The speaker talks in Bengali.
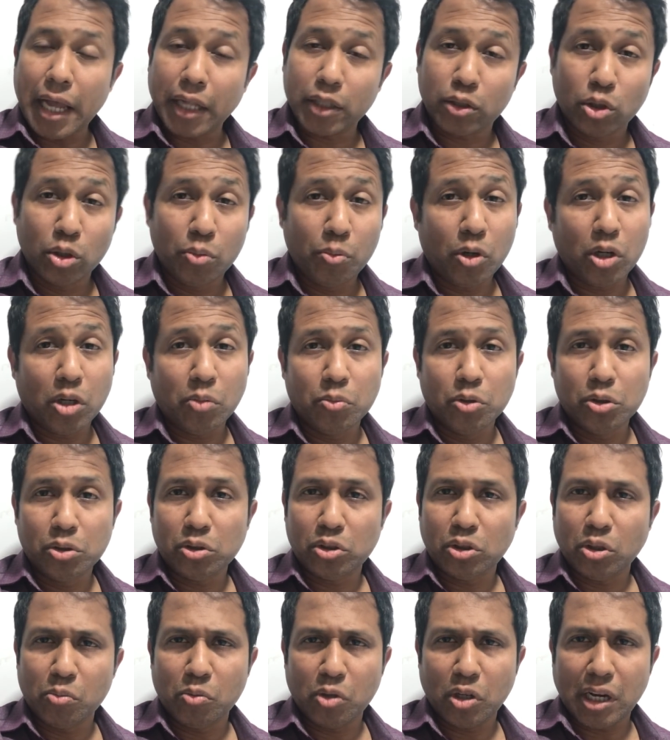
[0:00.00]
এত বড়
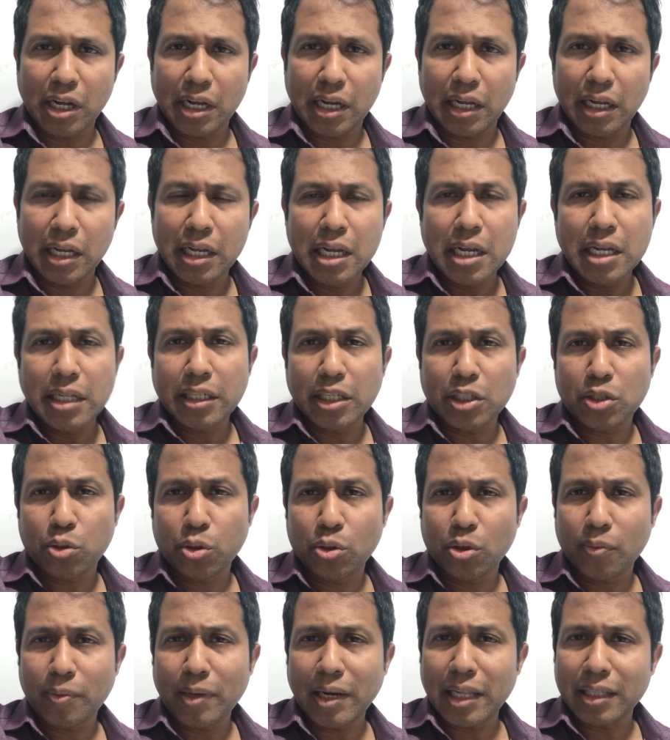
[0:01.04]
মুক্তমনা যে
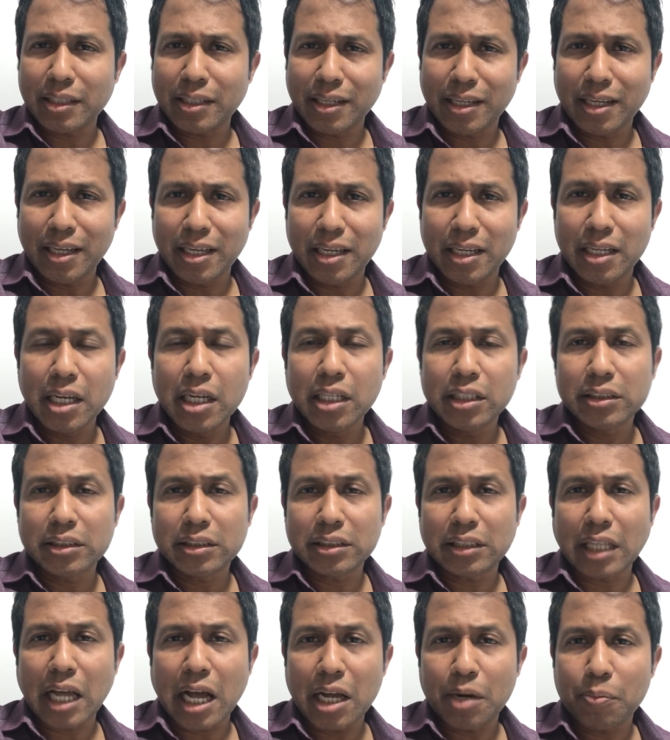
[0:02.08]
ছোটবেলা থেকেই
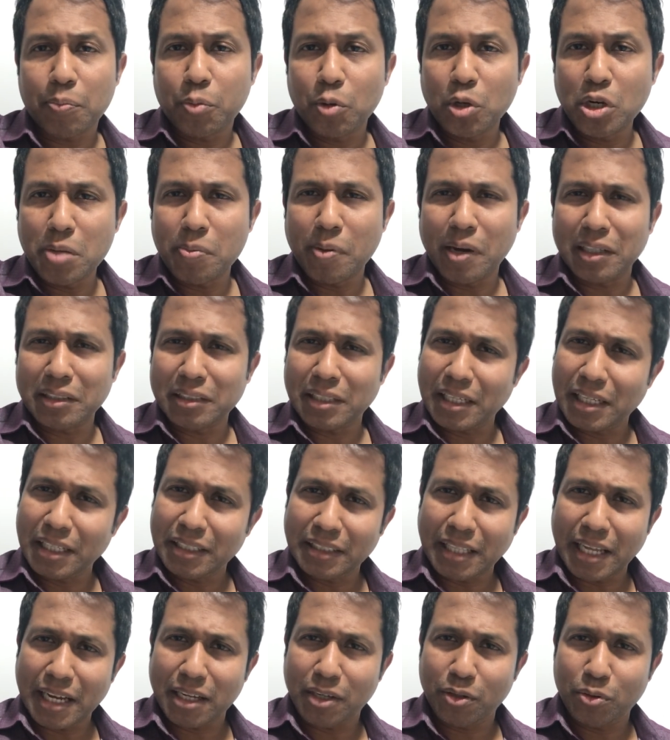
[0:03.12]
তার পরিবার তাকে
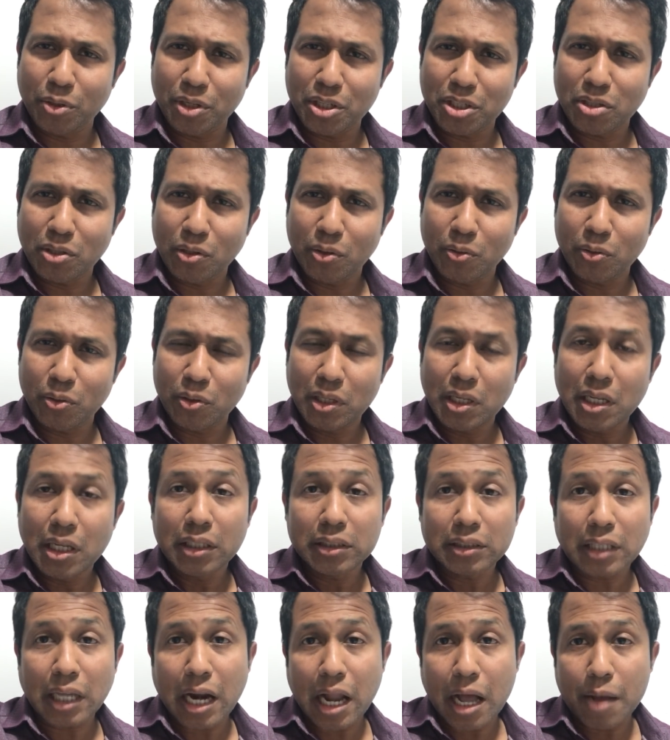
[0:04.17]
ত্যাগ করেছিল
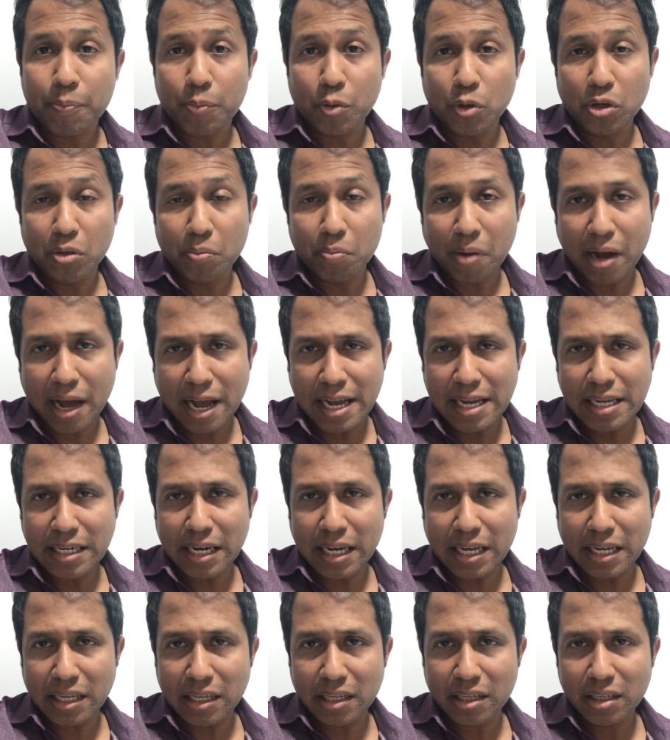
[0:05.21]
তার আপন
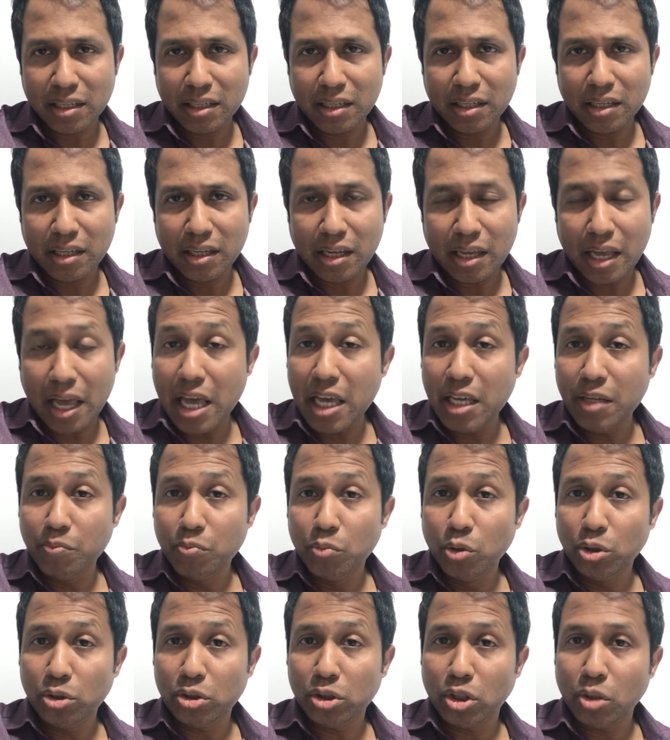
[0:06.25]
ভাইরাই এই
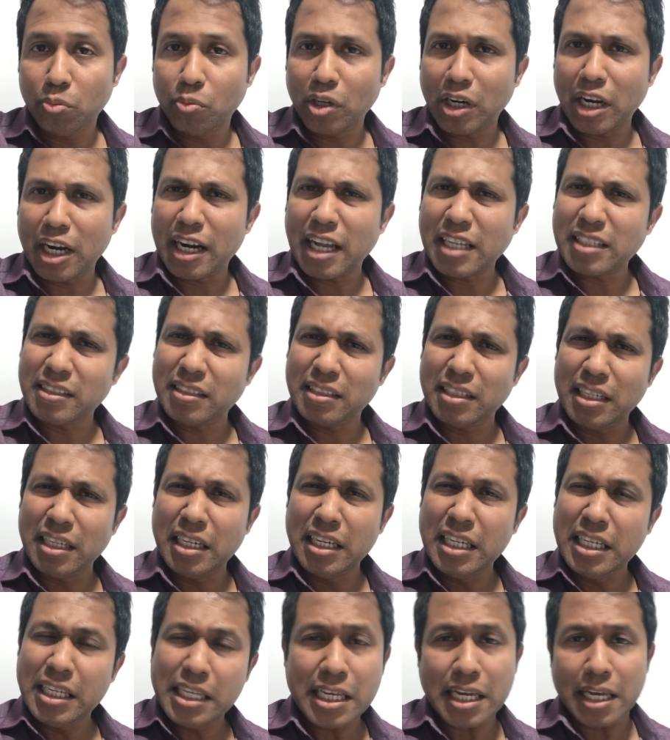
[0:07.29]
মুক্তমনা নাস্তিক
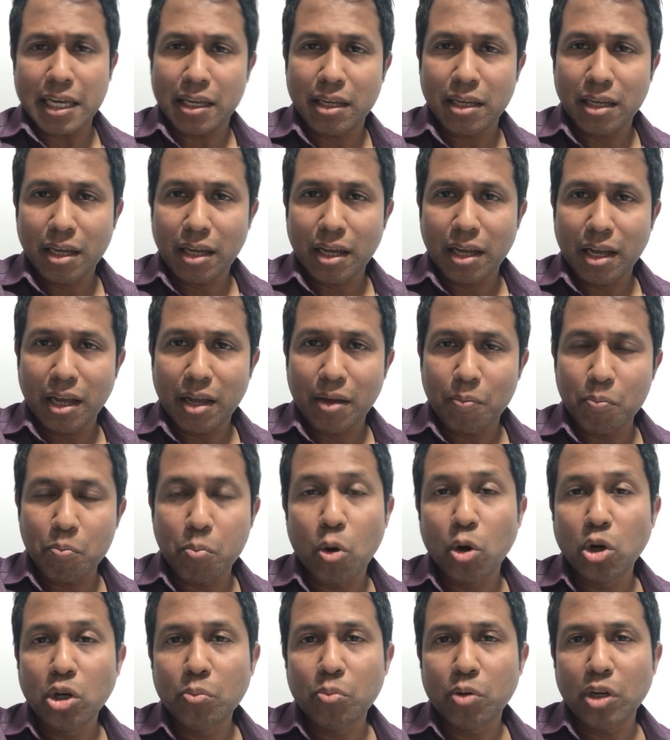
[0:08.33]
নিকিয়ে
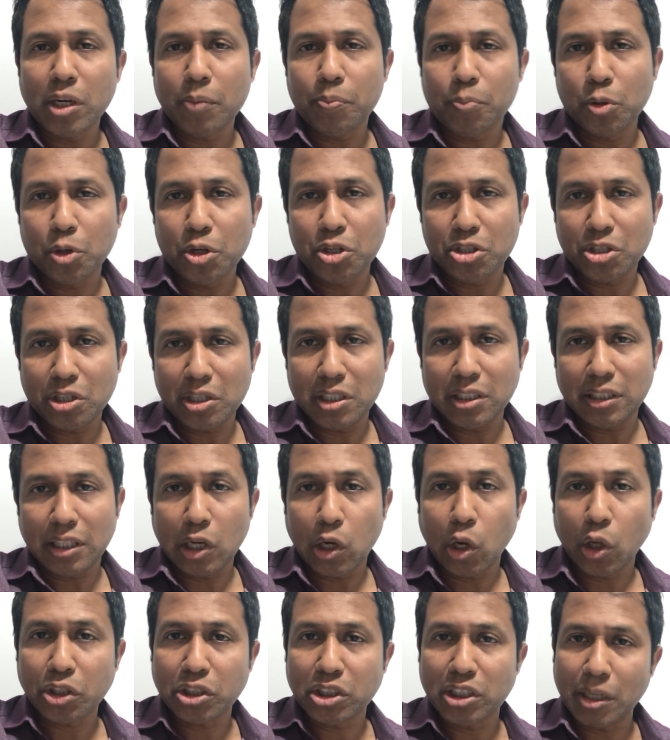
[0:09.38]
বোন বলে পরিচয় দিতে
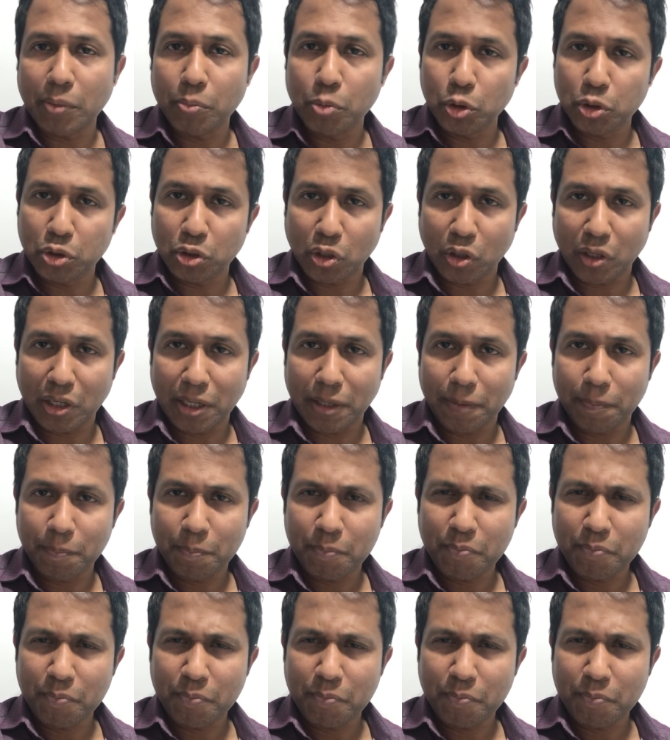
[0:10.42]
লজ্জা বোধ করে